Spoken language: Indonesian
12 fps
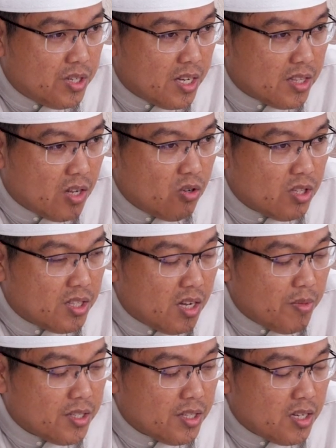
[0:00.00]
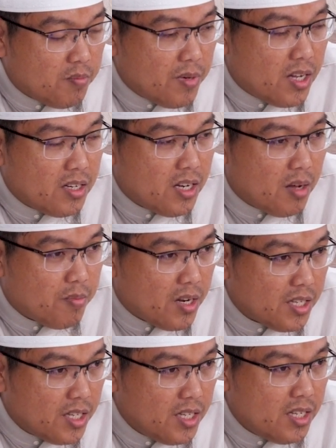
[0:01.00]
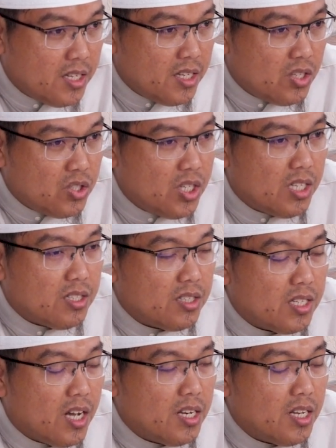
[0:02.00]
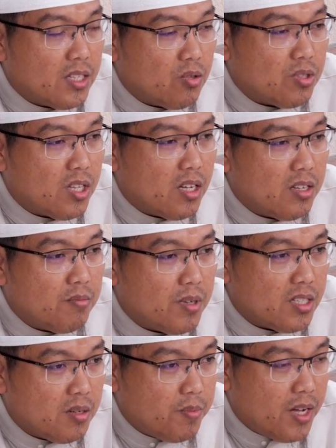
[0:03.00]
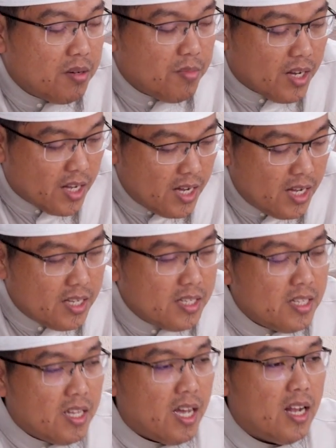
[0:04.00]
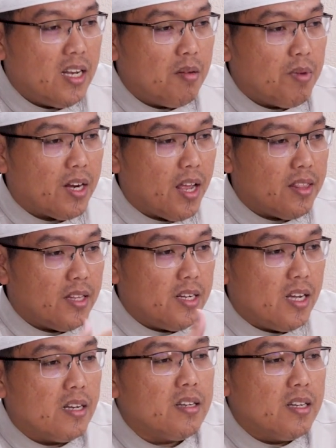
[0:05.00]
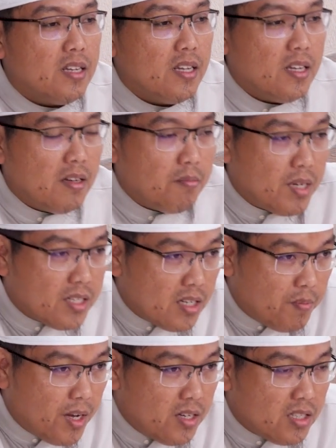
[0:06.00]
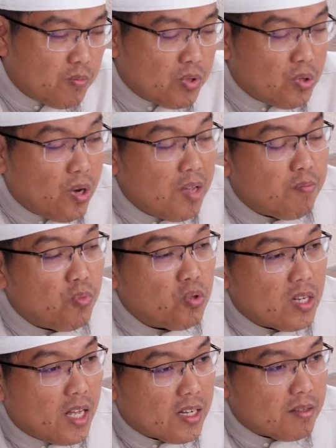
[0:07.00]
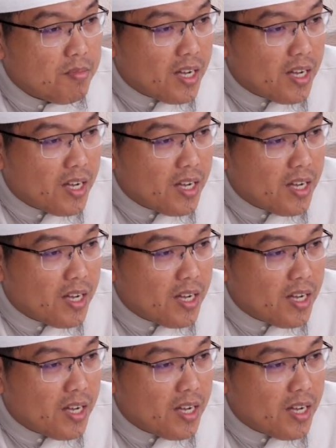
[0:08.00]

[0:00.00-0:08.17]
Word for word: tidak tahu tentang masa depan, apalagi jin tidak ada yang tahu tentang masa depan, maka hal yang berkaitan dengan masa depan disebut goib mutlak.